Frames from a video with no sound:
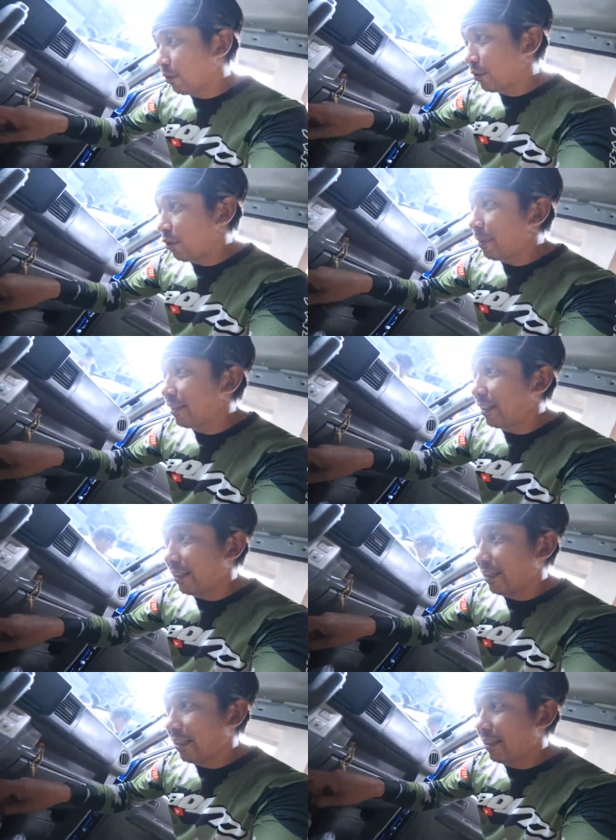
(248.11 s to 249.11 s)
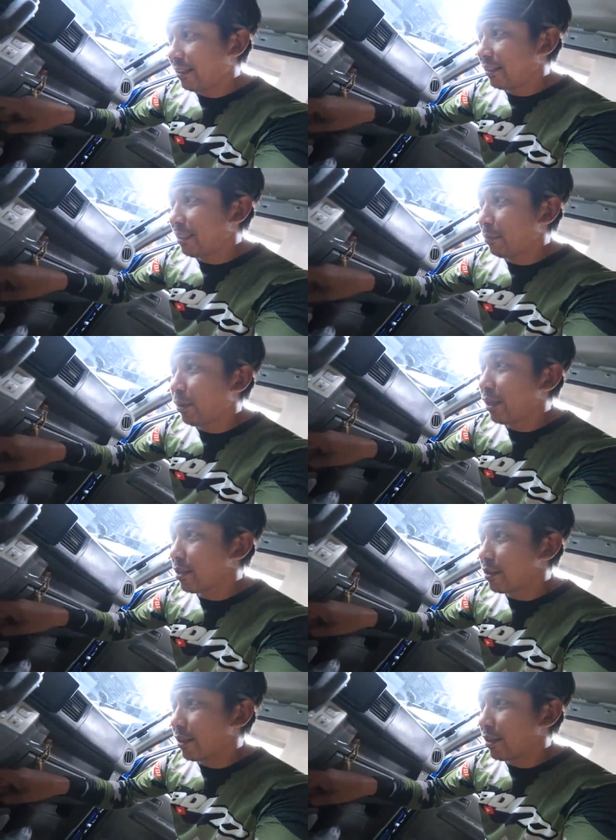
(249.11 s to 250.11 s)
Kung sobrang tarik, dyan mo
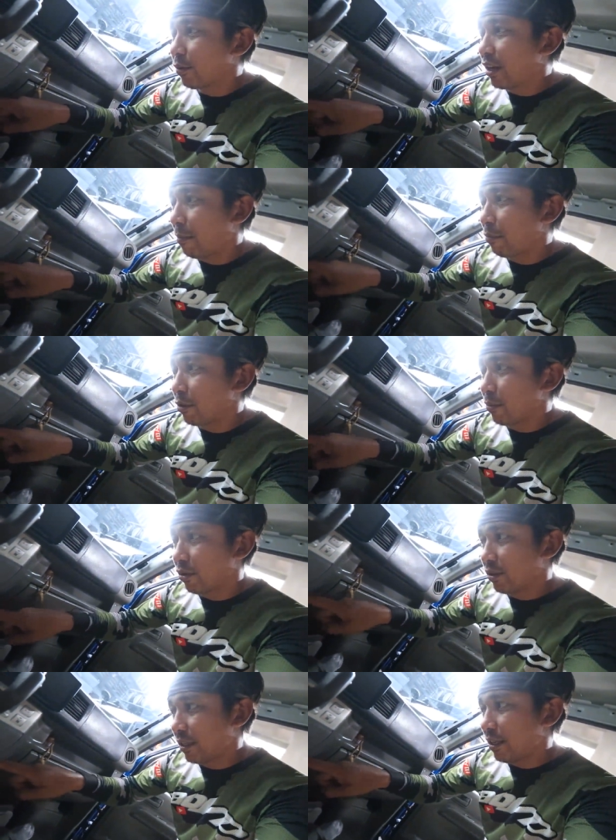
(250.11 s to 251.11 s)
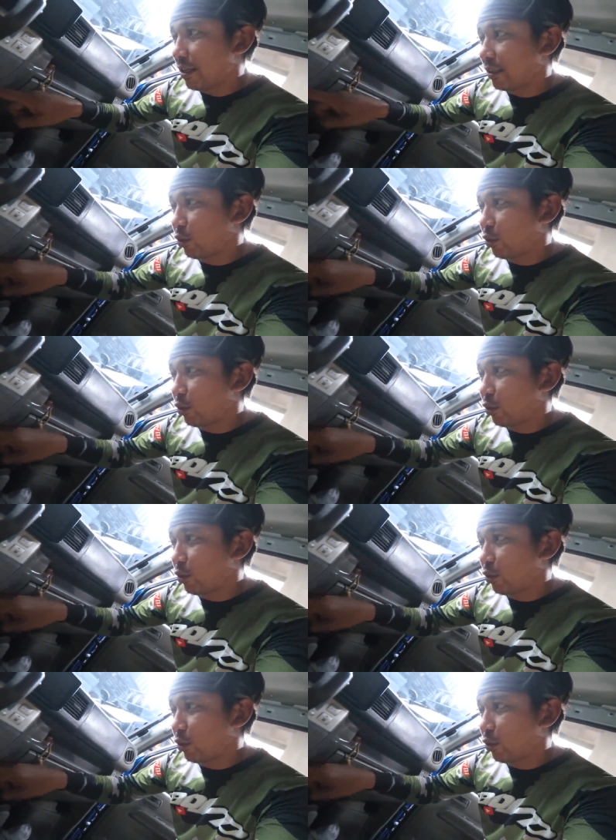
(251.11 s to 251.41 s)
isa-set yung kambing mo sa